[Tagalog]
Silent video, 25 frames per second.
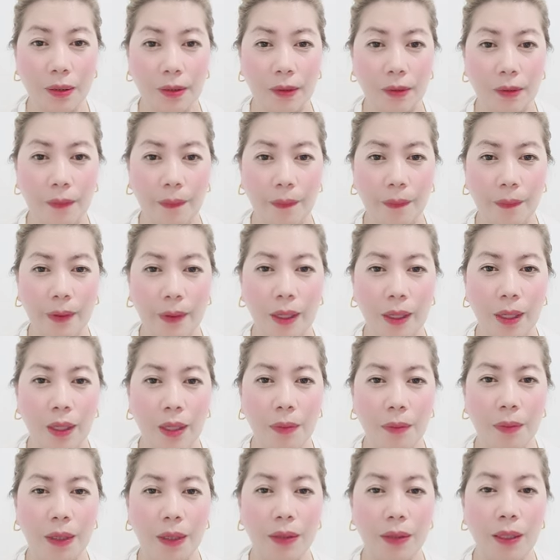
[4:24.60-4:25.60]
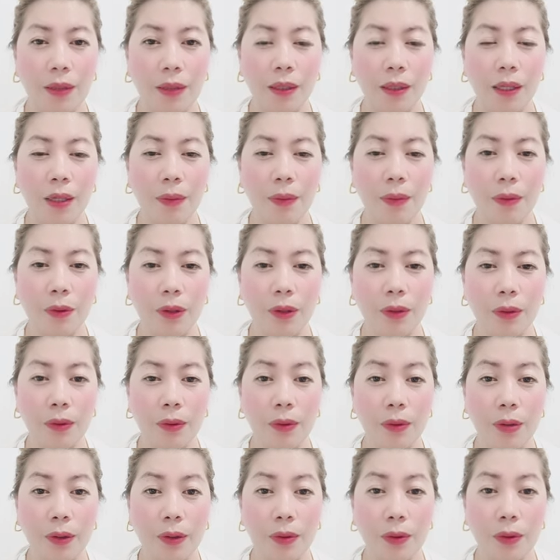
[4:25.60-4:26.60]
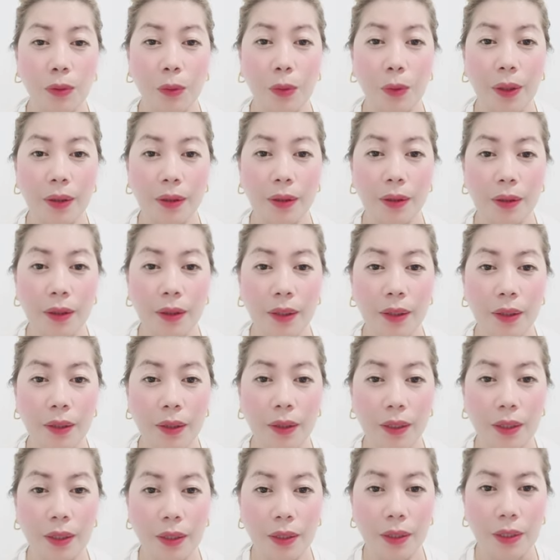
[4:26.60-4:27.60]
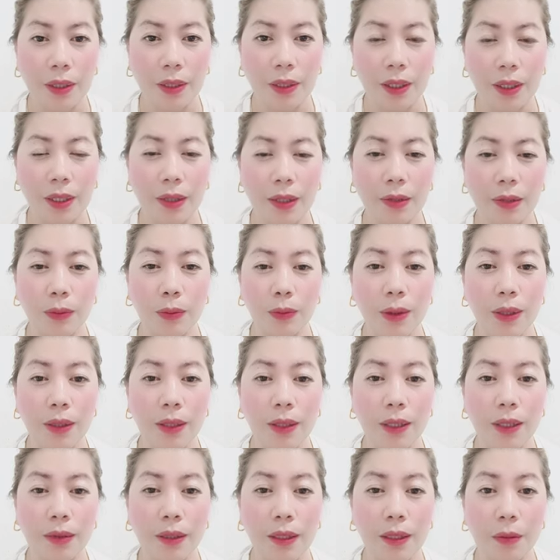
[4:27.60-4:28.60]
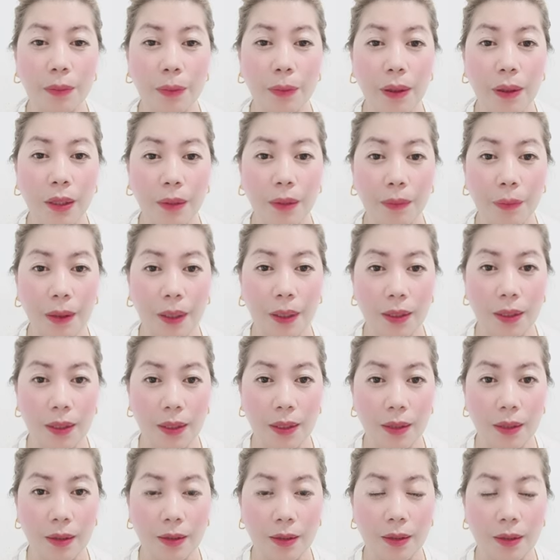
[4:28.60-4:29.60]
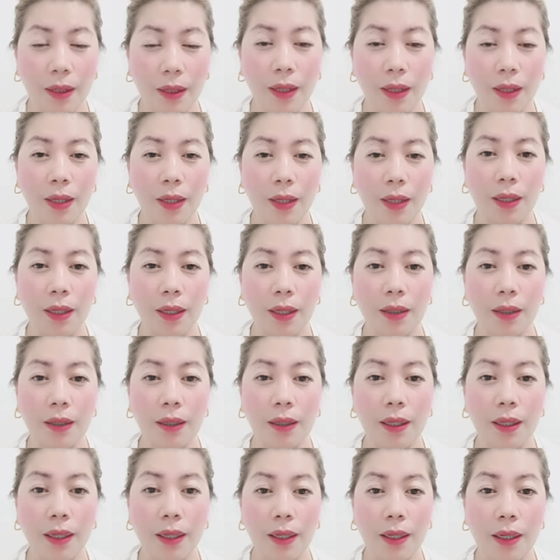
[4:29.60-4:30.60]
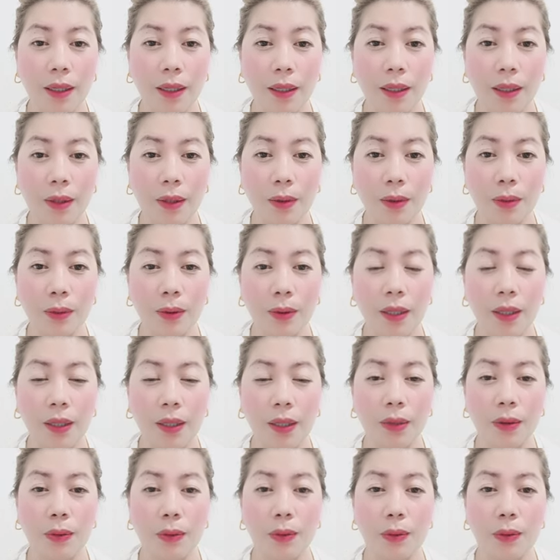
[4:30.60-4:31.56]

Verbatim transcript: ay may kinalaman sa iyong kapalaran, kaya't huwag itong ipapahiram sa iba.